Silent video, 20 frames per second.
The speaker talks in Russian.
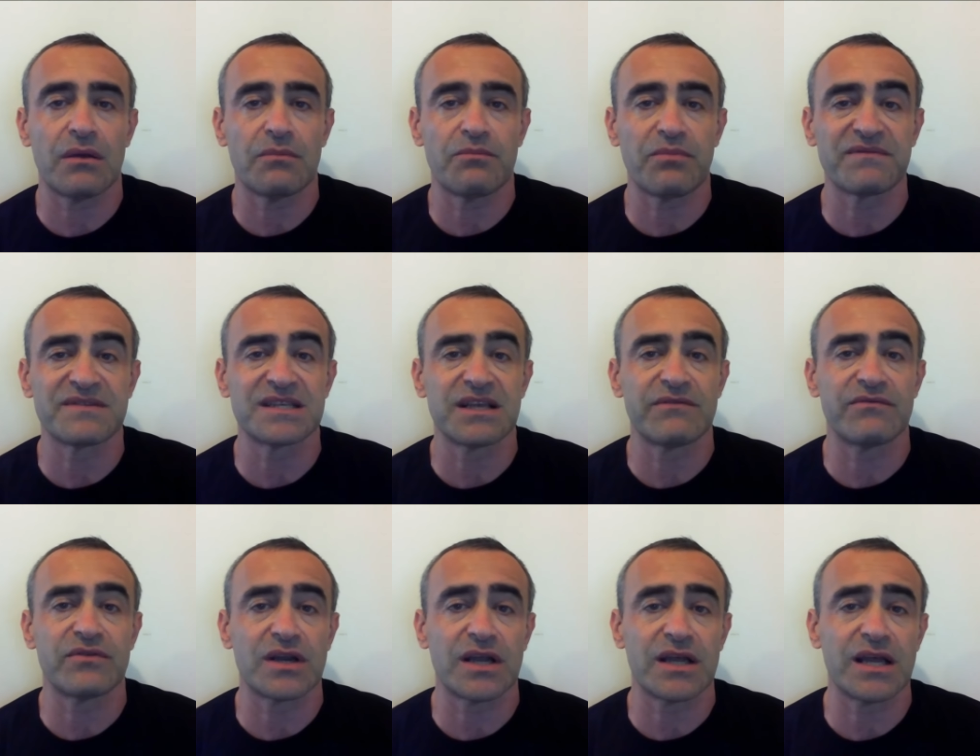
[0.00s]
армия, по
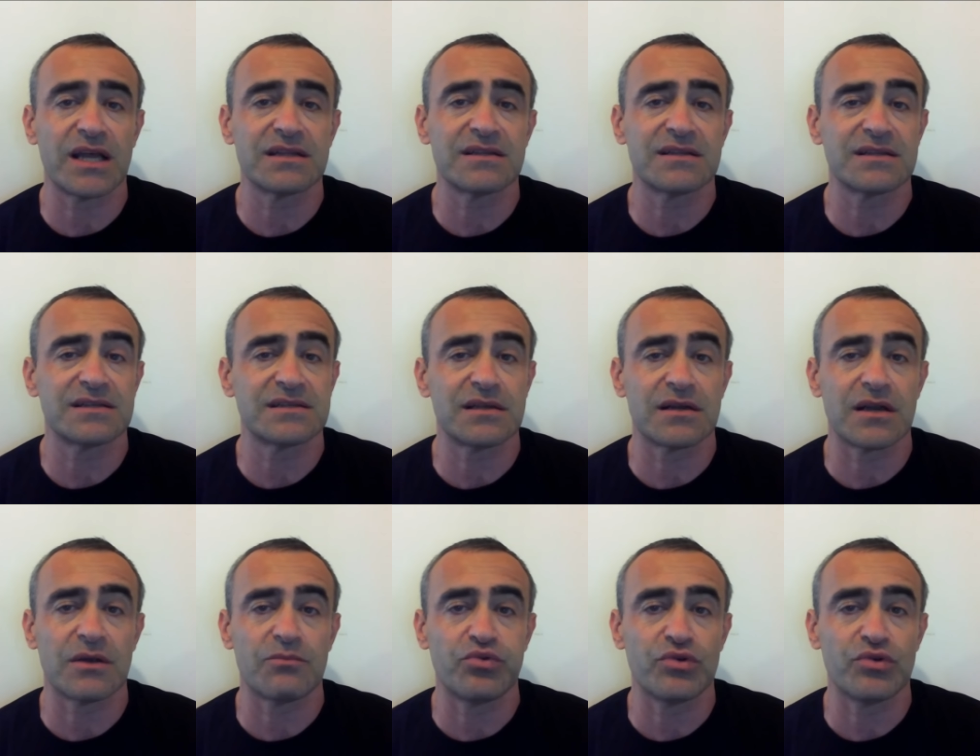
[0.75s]
всей
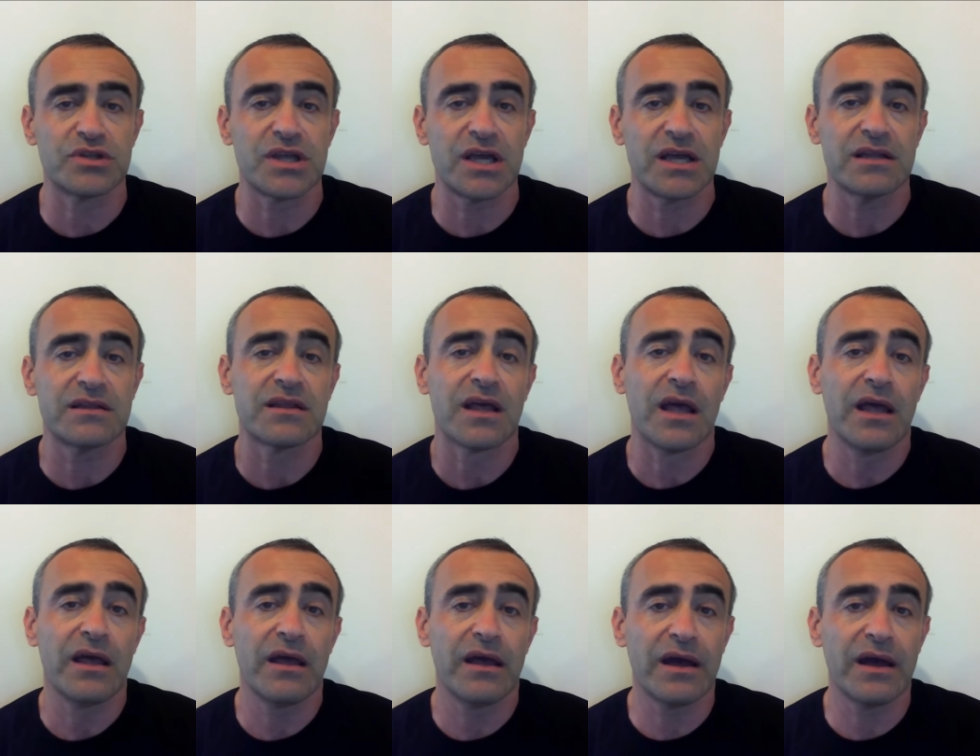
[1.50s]
вероятности,
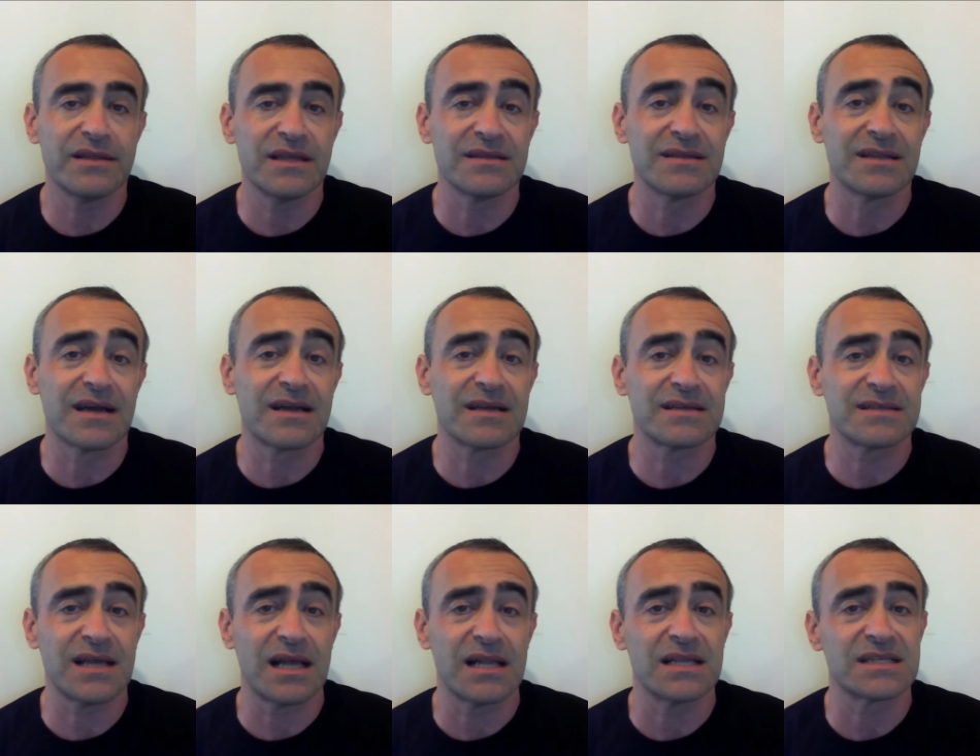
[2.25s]
работает – они
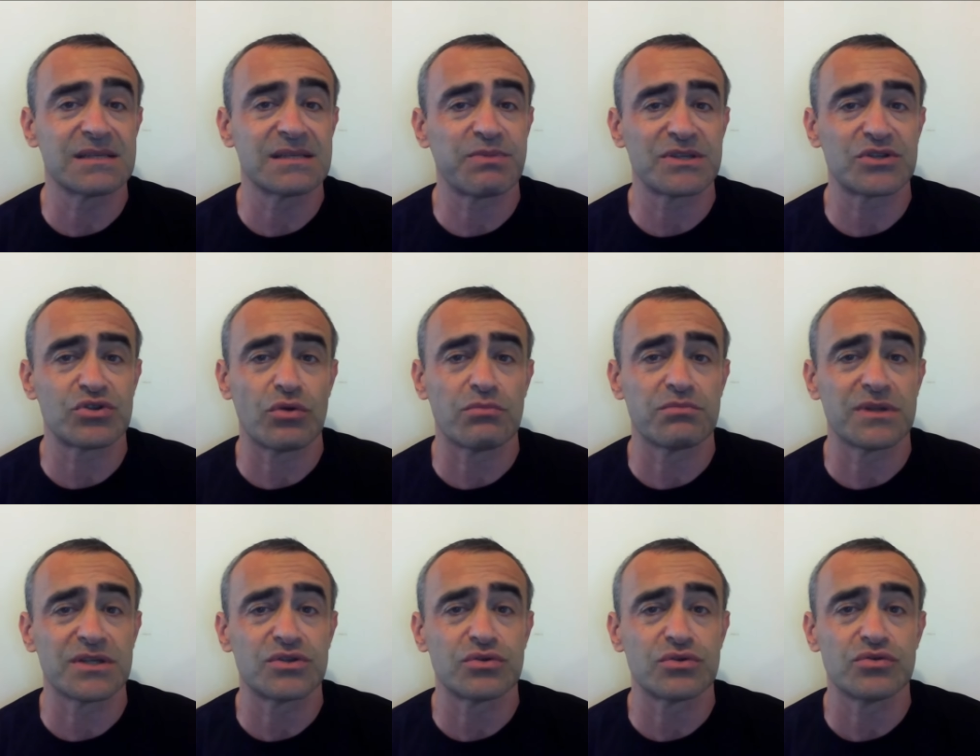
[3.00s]
доказали
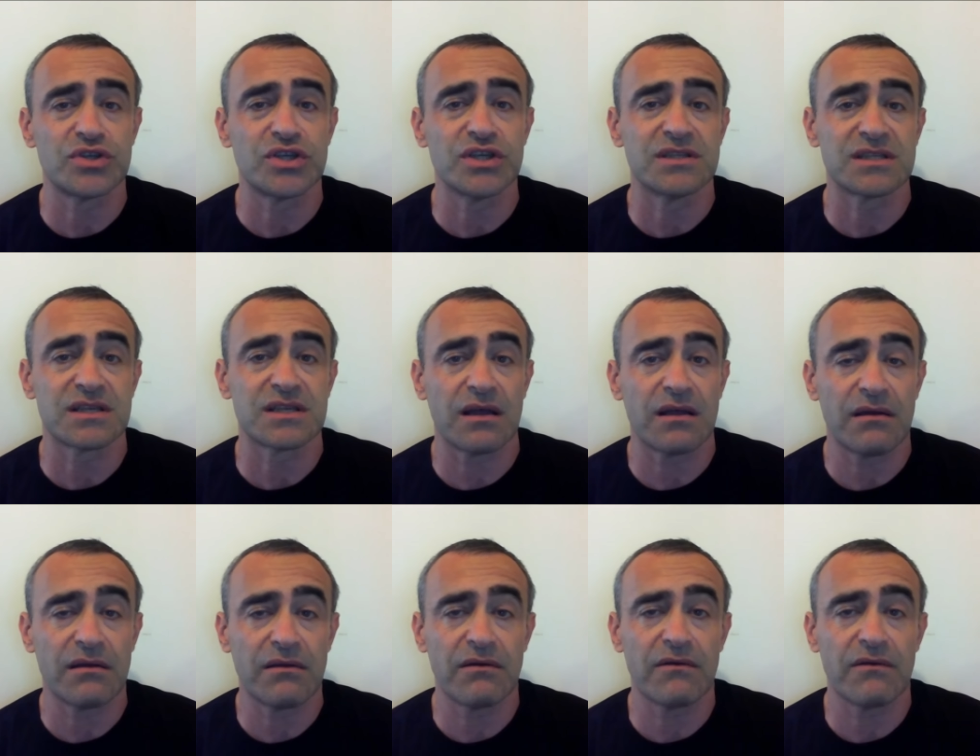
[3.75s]
способность
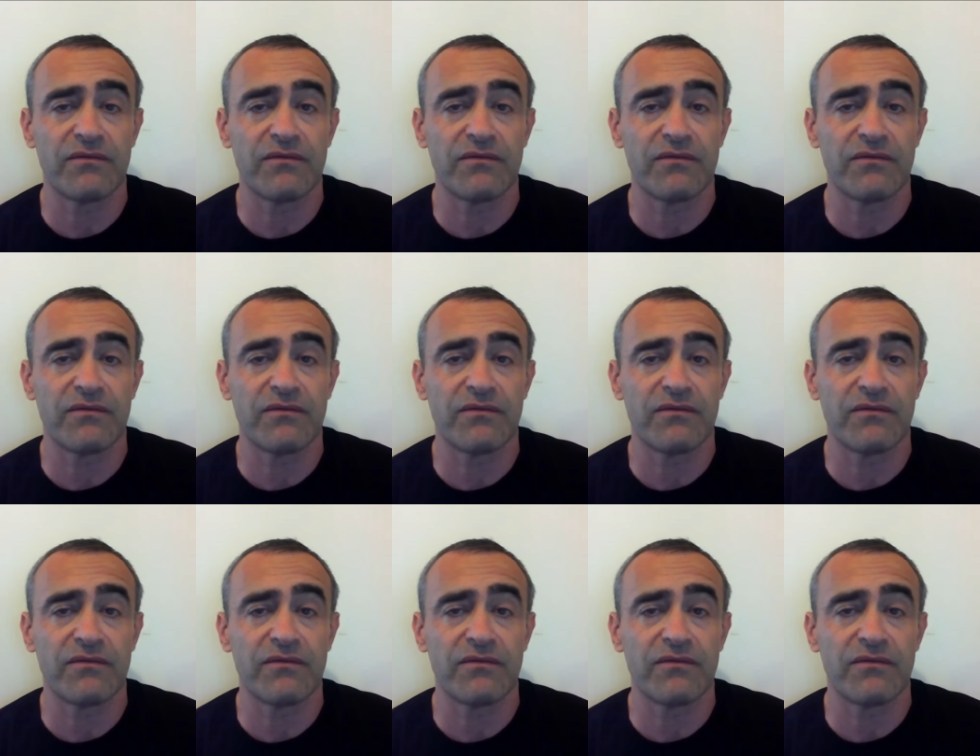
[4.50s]
учиться э,